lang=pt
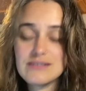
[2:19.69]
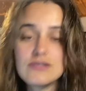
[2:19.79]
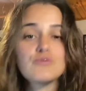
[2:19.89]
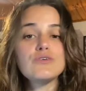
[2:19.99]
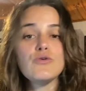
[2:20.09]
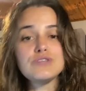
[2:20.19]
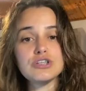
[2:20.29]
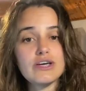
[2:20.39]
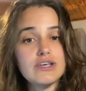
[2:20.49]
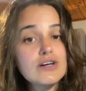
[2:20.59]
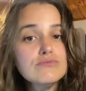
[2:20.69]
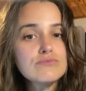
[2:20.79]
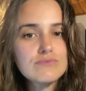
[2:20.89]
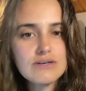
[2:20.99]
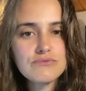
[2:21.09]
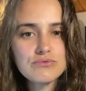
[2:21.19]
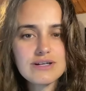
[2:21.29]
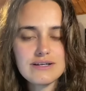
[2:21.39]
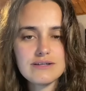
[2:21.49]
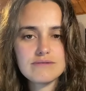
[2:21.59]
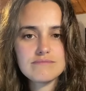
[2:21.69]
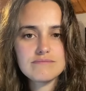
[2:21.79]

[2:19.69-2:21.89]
Então, ou seja, eu nunca vou trair.